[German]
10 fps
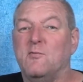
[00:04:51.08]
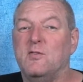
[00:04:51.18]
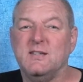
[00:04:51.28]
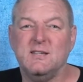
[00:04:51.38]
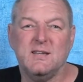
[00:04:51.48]

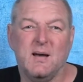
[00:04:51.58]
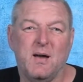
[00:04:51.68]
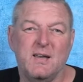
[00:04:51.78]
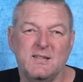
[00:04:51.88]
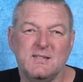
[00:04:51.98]
Wichtig
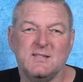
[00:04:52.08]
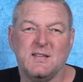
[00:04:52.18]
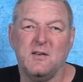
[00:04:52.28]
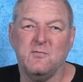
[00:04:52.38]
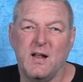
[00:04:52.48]
dabei ist,
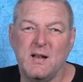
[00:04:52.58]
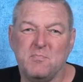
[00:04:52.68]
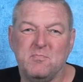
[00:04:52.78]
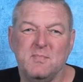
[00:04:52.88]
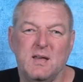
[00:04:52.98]
seinen
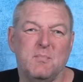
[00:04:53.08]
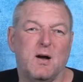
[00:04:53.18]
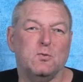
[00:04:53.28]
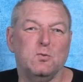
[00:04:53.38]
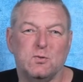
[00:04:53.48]
Welpen
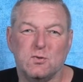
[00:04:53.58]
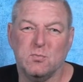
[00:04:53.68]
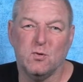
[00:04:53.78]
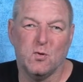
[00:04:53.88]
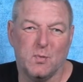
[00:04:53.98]
immer gut zu
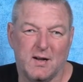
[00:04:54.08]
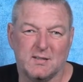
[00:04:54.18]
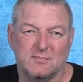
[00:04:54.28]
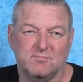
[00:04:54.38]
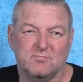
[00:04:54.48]

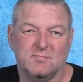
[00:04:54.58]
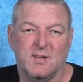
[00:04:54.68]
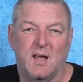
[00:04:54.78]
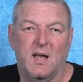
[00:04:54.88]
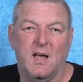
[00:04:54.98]
beobachten.
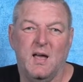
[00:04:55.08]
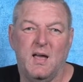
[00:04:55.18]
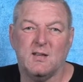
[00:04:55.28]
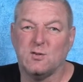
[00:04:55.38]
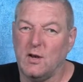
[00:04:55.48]

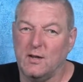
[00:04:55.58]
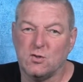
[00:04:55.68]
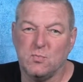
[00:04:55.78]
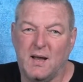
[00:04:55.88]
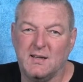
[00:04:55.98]
Er soll
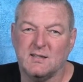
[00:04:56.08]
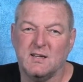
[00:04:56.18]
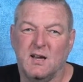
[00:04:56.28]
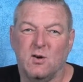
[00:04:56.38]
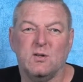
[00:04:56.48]
entspannt
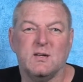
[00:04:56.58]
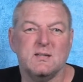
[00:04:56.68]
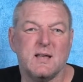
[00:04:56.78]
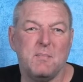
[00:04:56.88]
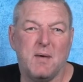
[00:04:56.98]
und
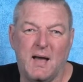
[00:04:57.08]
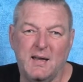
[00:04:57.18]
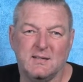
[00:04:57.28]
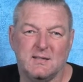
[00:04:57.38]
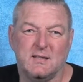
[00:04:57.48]
in seinem
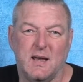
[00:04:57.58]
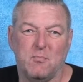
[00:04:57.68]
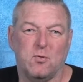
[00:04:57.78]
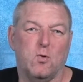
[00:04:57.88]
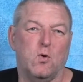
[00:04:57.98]
eigenen
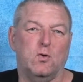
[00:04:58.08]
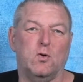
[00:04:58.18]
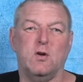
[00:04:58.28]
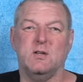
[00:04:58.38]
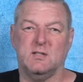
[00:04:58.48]
Tempo
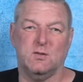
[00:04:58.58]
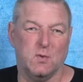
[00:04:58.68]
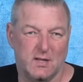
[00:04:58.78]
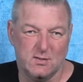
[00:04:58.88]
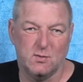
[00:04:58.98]
neue
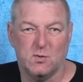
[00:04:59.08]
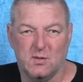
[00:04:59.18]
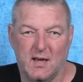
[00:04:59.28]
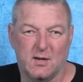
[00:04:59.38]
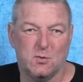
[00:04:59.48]

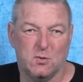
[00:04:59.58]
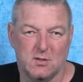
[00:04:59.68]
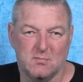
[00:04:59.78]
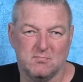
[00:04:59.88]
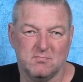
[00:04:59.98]
Situationen
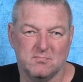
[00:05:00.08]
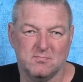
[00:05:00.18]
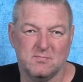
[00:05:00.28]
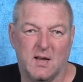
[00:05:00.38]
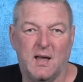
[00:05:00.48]
erkunden.
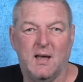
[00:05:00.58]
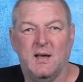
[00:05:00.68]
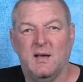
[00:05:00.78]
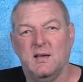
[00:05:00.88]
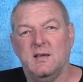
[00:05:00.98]

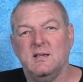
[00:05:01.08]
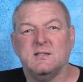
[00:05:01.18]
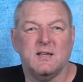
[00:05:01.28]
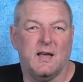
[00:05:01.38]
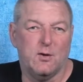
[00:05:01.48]

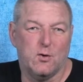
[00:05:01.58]
Ist seine